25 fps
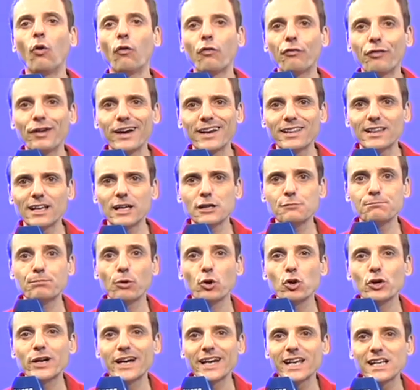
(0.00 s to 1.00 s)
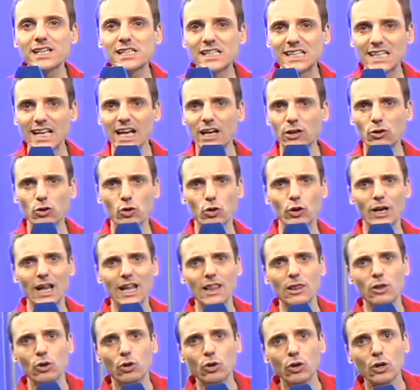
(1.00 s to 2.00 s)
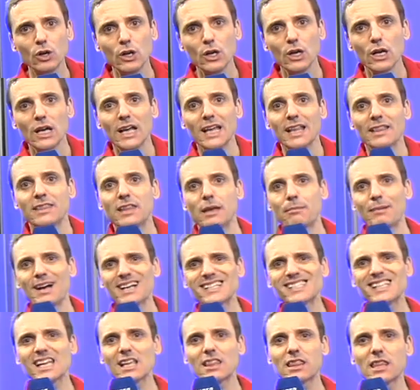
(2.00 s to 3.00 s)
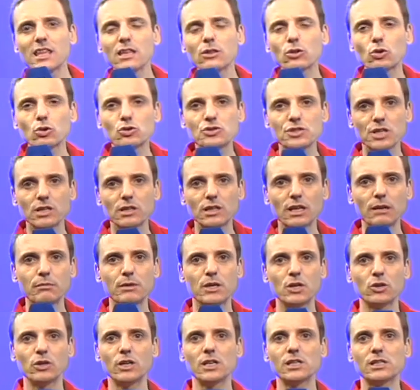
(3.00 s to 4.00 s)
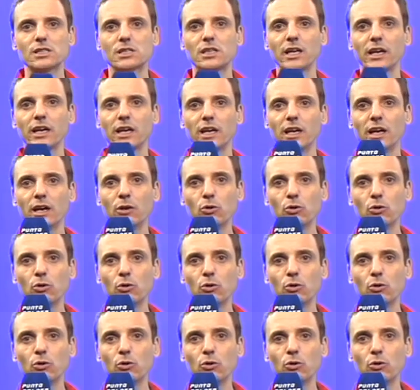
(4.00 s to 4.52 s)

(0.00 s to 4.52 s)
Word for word: ofertas por Cristiano Ronaldo de más de 180 millones de